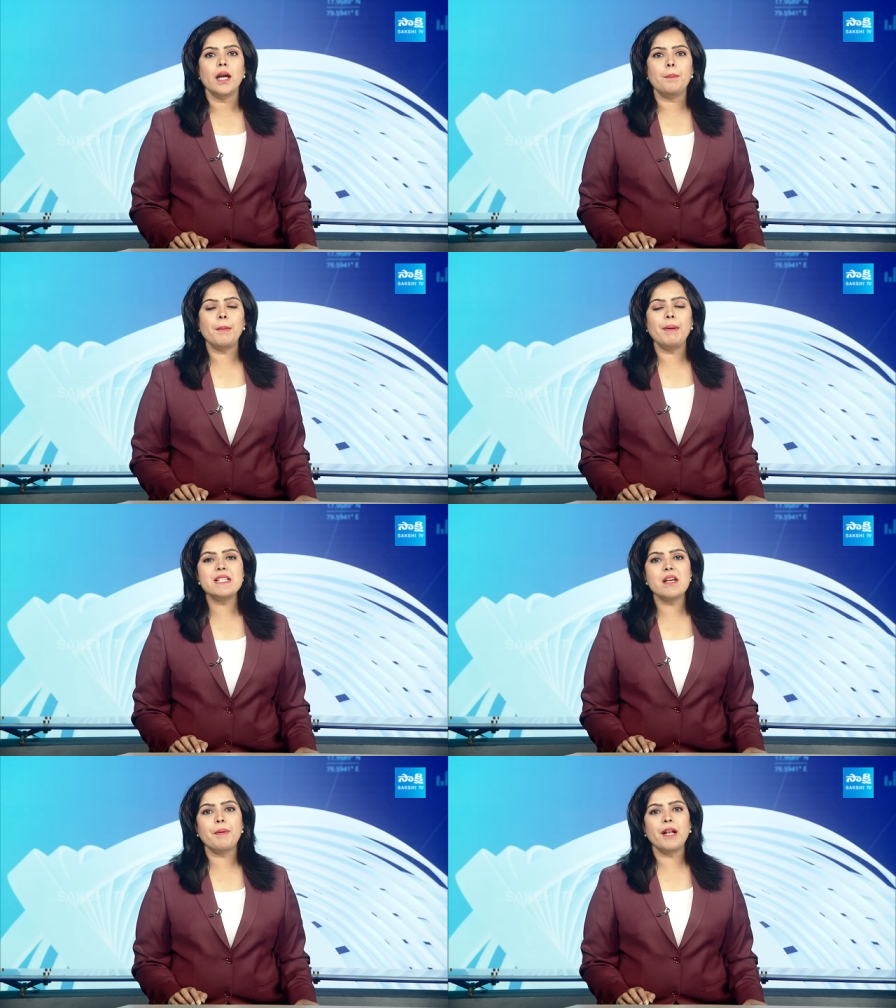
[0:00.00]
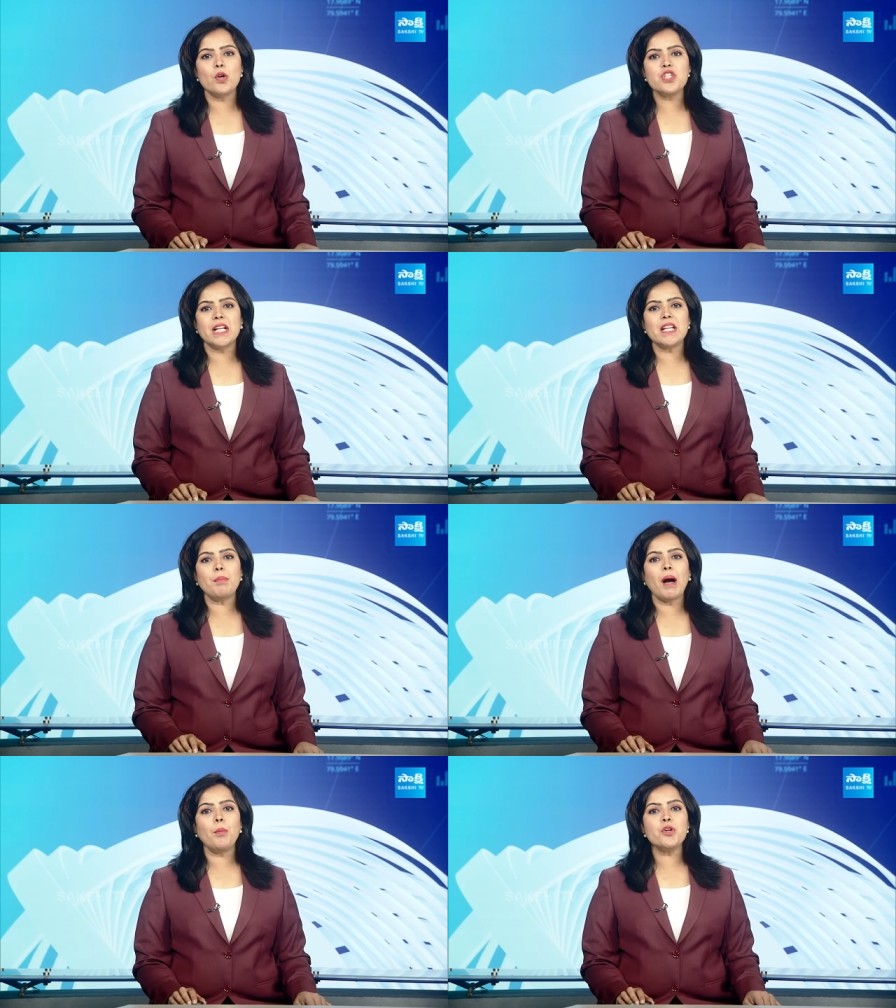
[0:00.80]
ఏపీ బీజేపీలో
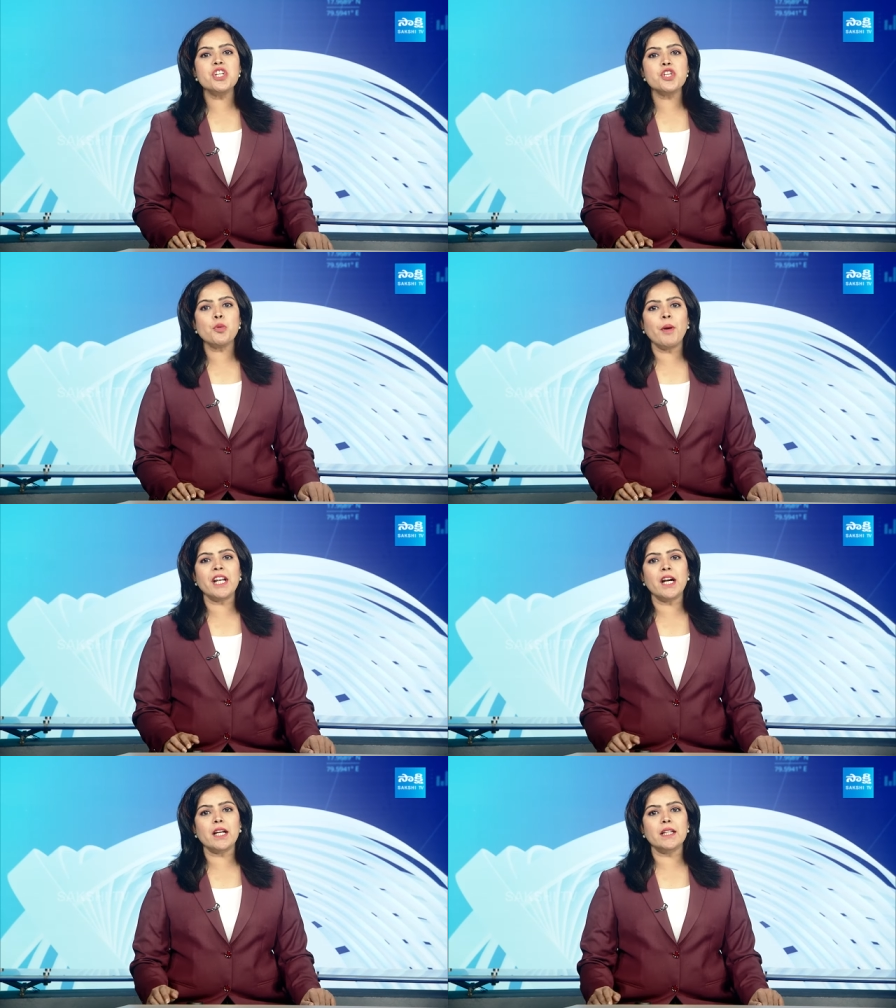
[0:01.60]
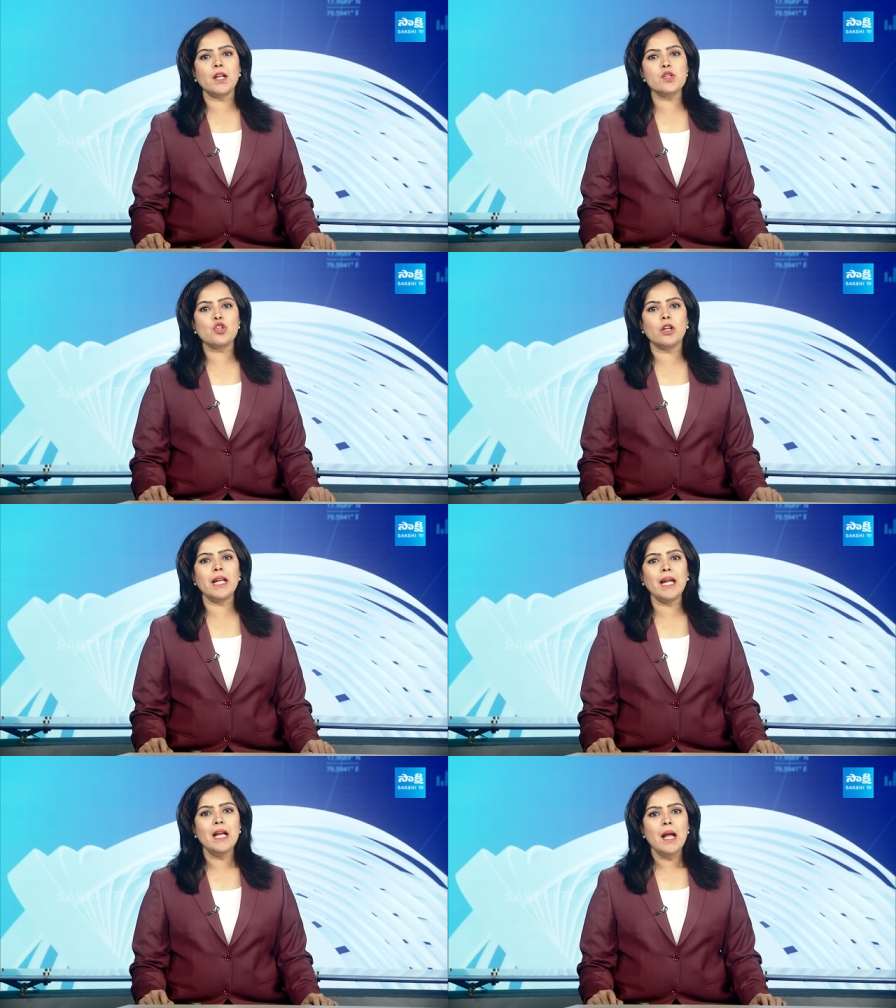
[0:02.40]
చంద్రబాబు చిచ్చు పెట్టినట్టుగా
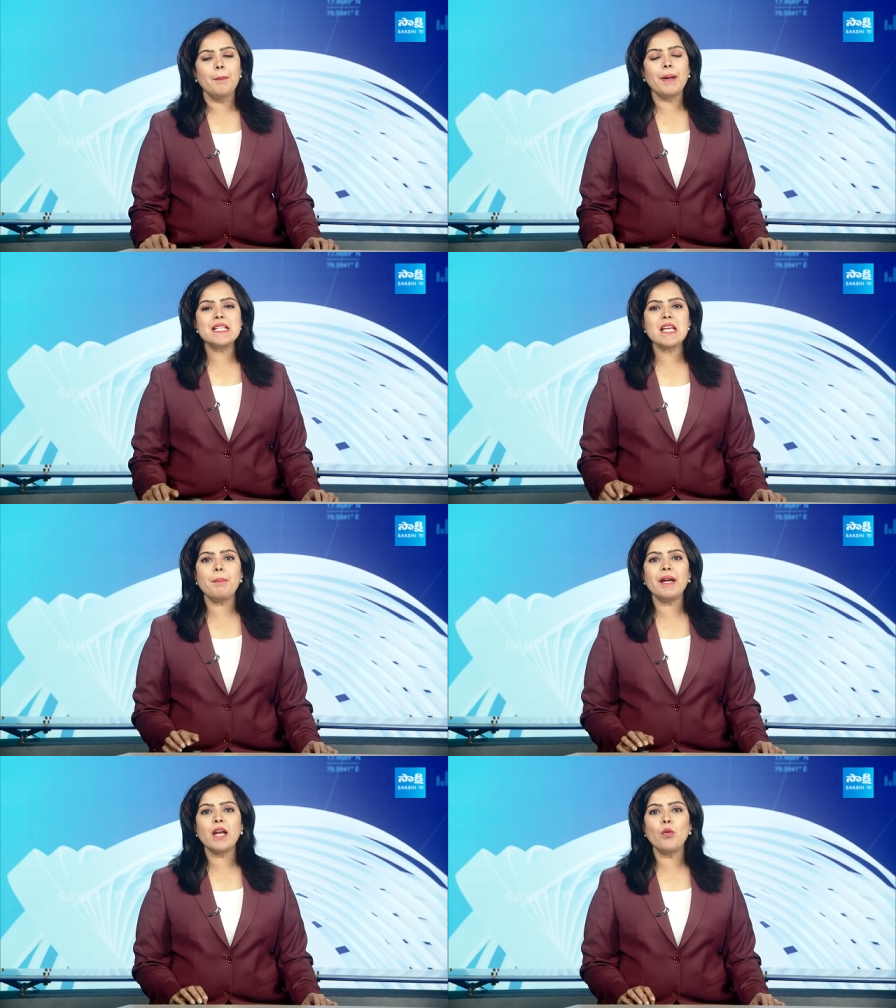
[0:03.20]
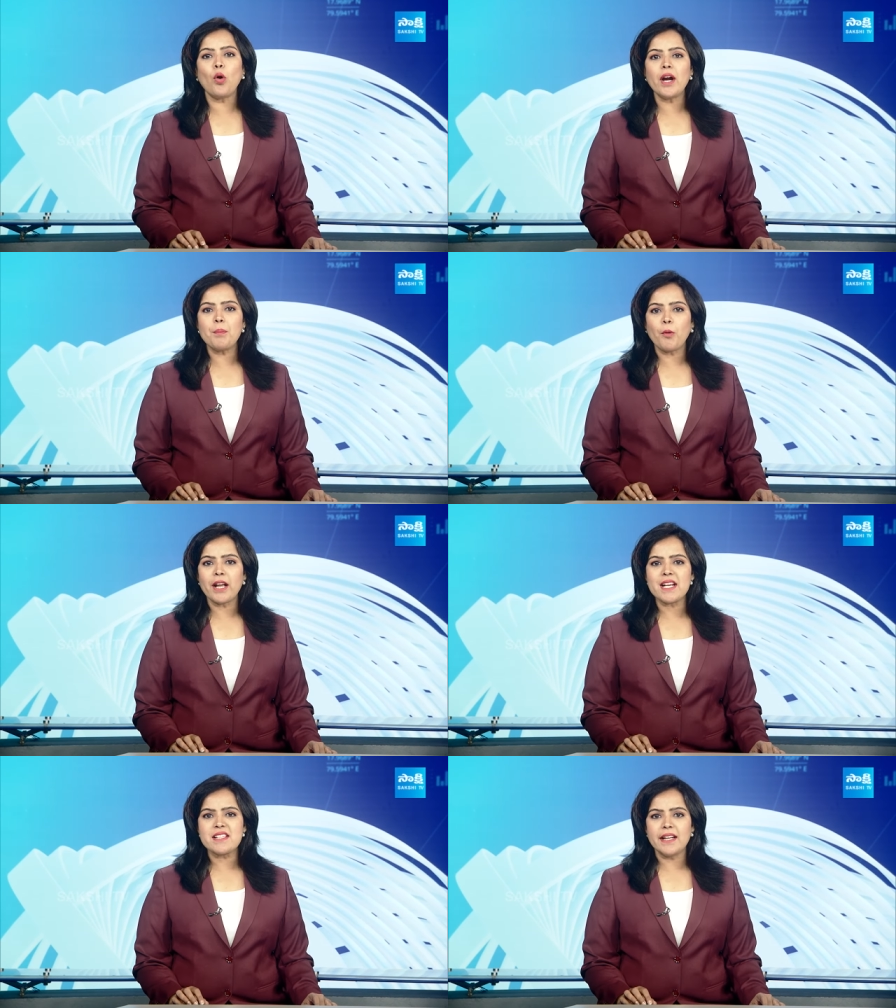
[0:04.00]
తెలుస్తోంది బీజేపీకి
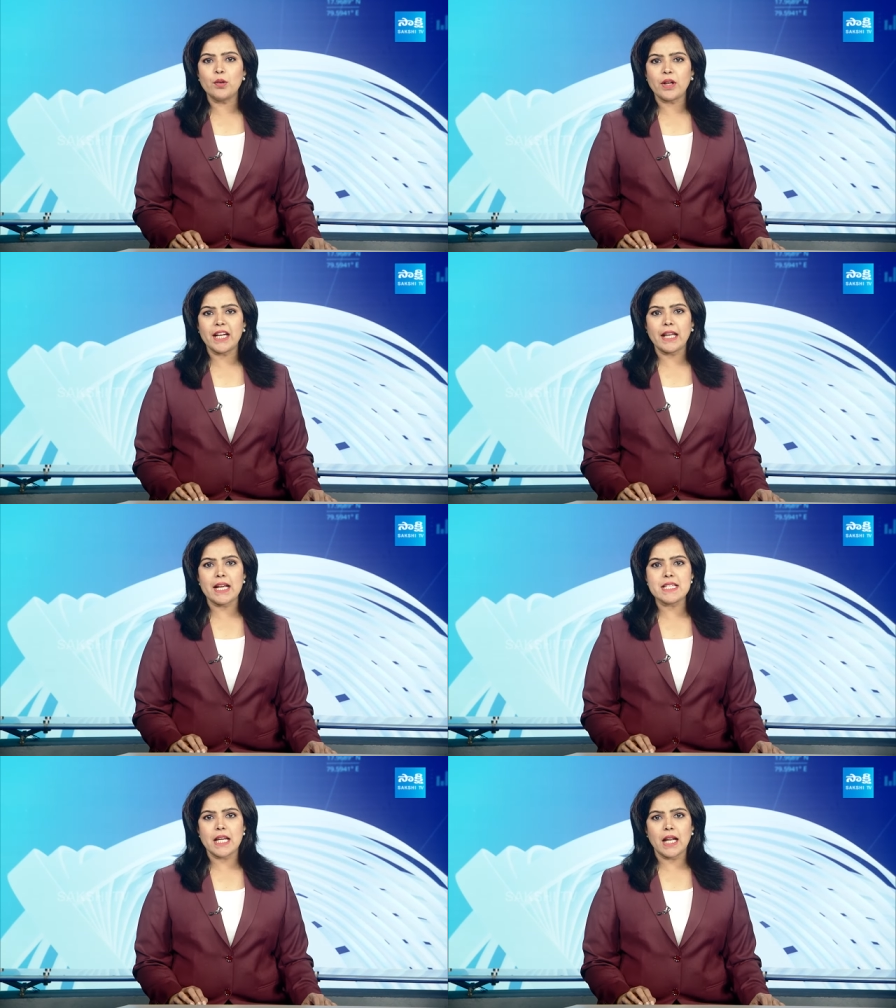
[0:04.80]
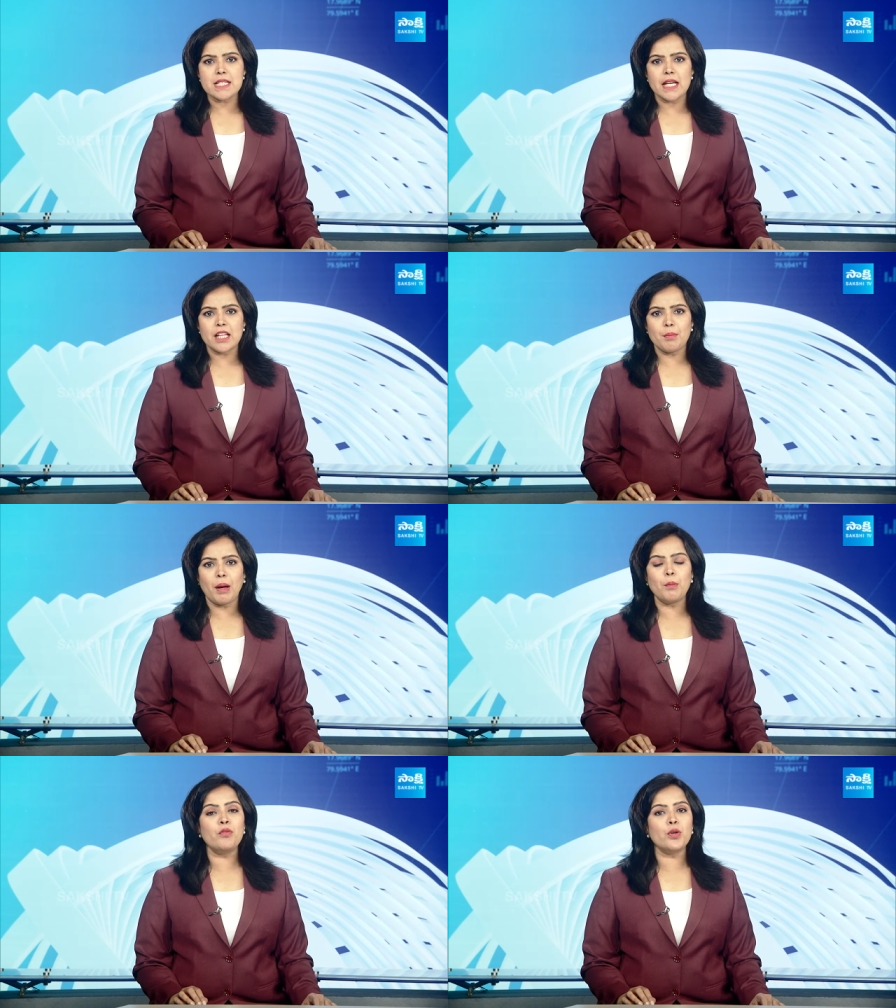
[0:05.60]
ఓడిపోయే సీట్లు కేటాయించేలా
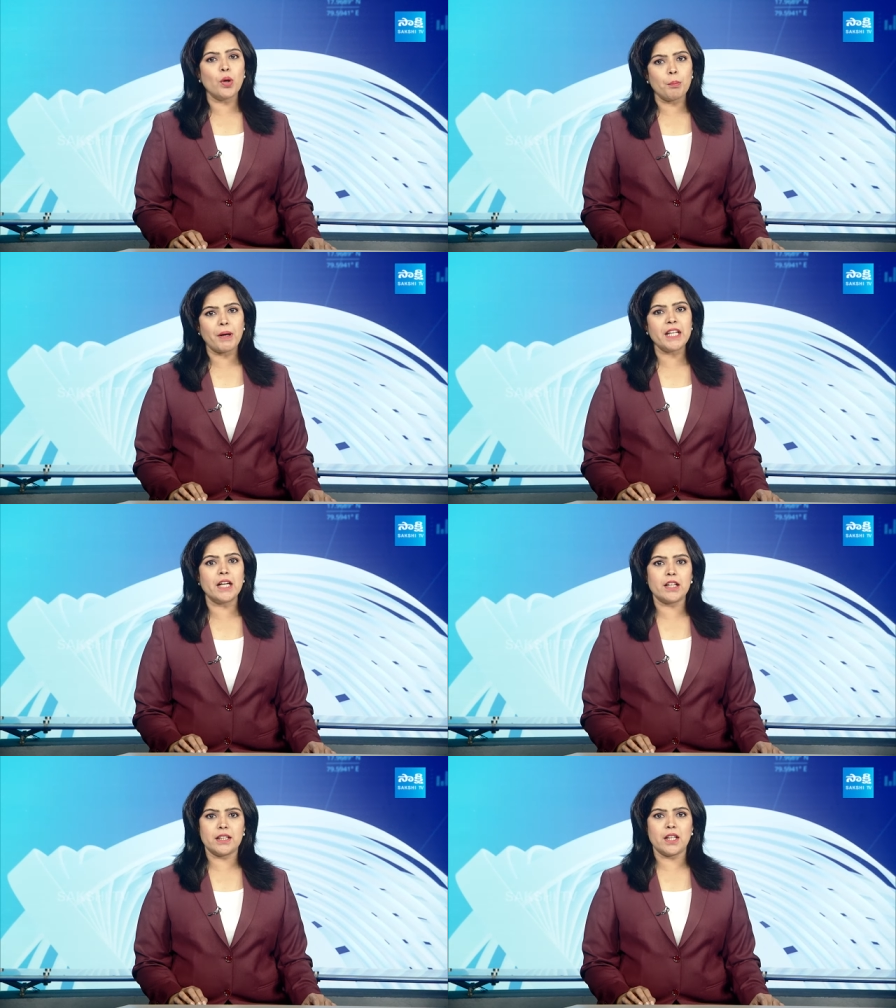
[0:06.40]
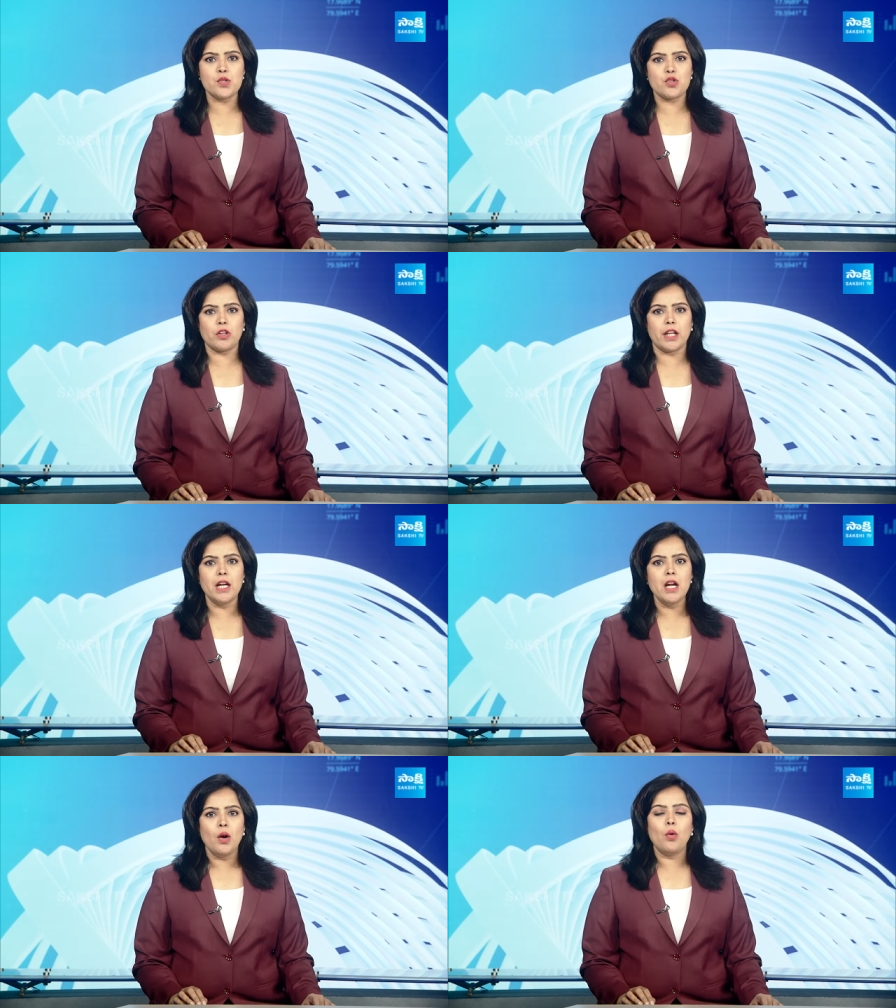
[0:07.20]
చంద్రబాబు వ్యూహం పనినట్టుగా తెలుస్తోంది
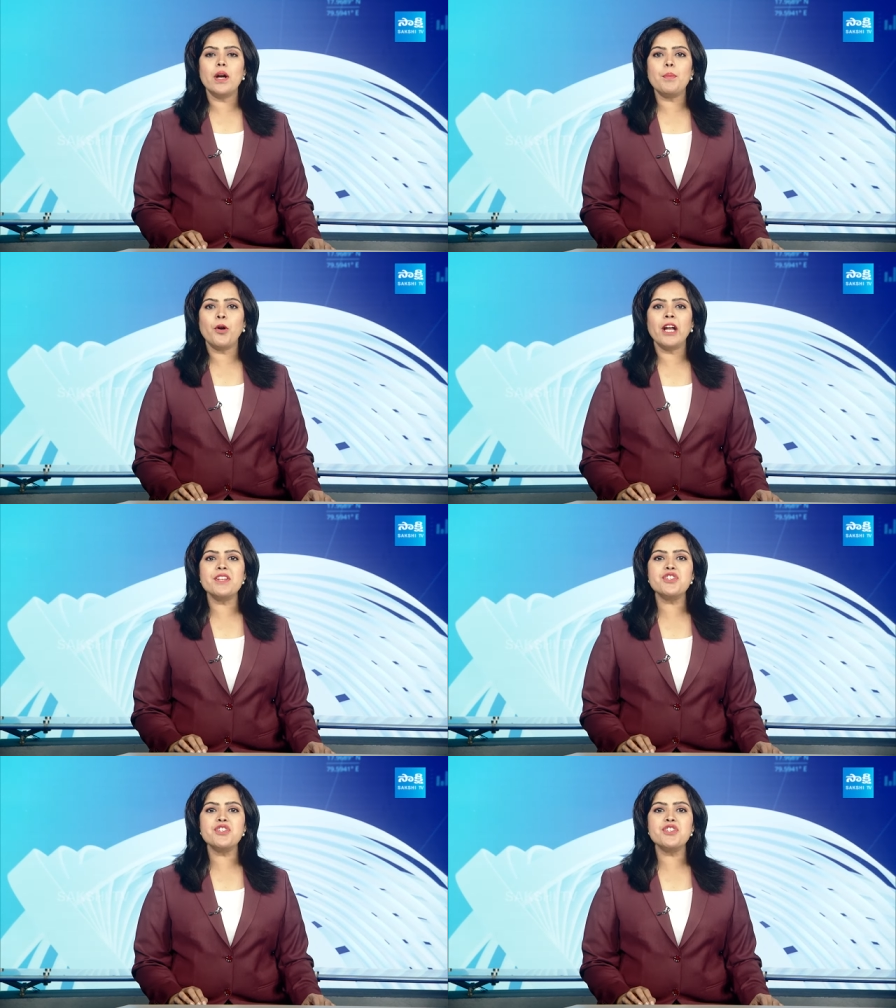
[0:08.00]
ఓడిపోయే